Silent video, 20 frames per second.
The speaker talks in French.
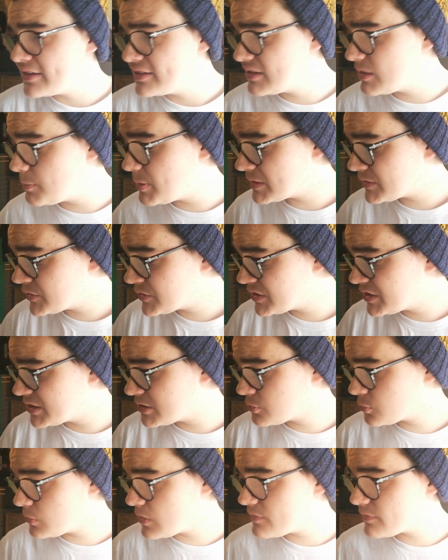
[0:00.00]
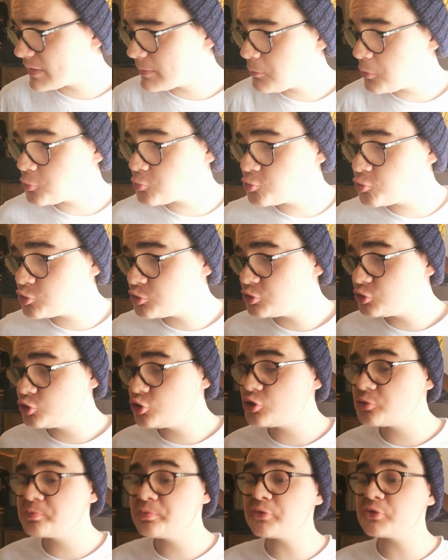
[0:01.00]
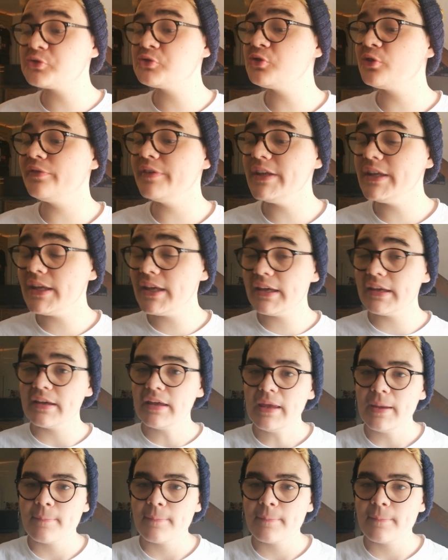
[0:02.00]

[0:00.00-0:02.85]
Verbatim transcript: Des personnes qui sont là vraiment juste, juste pour surveiller,